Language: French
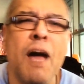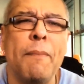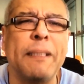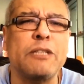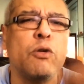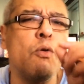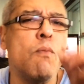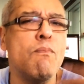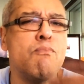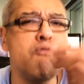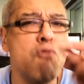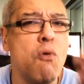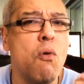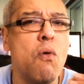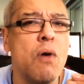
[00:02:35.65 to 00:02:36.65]
parce que le
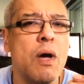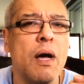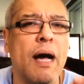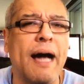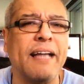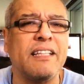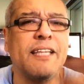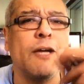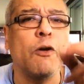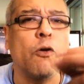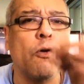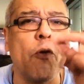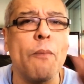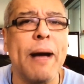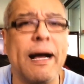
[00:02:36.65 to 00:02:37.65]
boulot a été
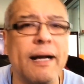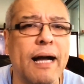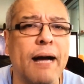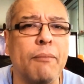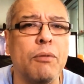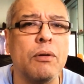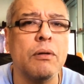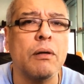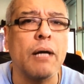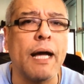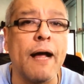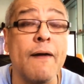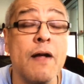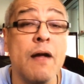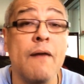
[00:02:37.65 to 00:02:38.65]
remarquable. Hein.